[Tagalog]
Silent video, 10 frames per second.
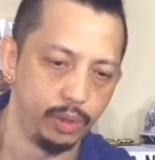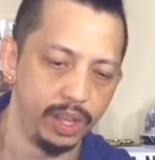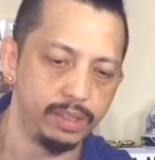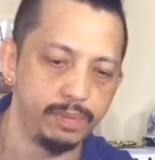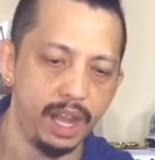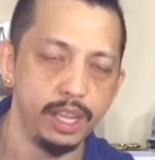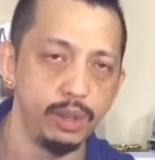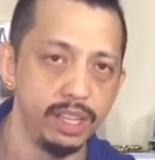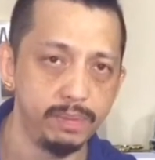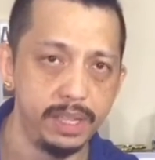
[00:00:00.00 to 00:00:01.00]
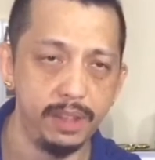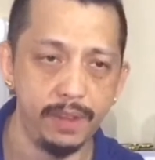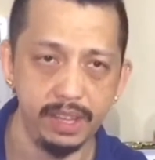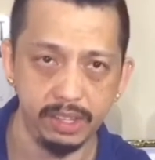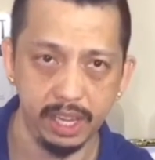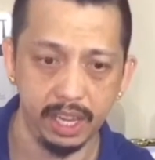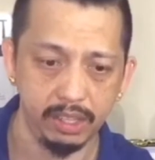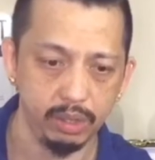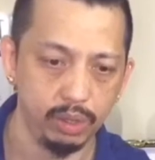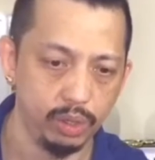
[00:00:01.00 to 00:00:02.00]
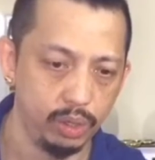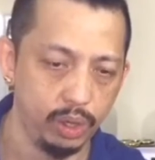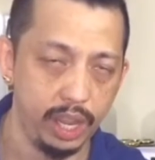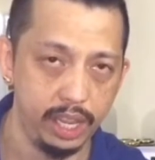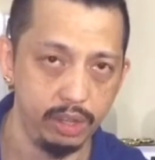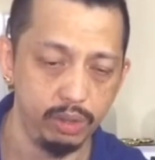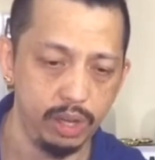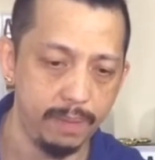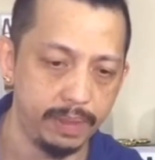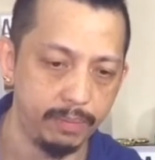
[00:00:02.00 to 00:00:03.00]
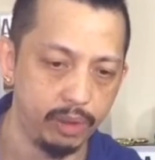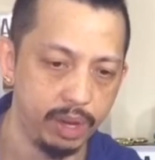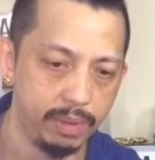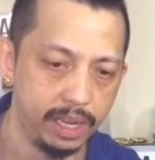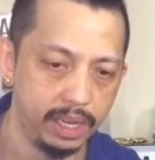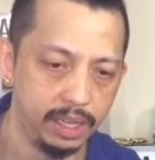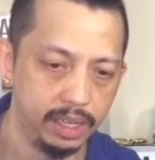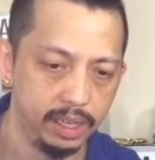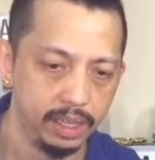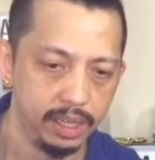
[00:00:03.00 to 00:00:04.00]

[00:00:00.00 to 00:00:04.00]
US, naka-USB device siya eh. So, eh yung laptop ko naman,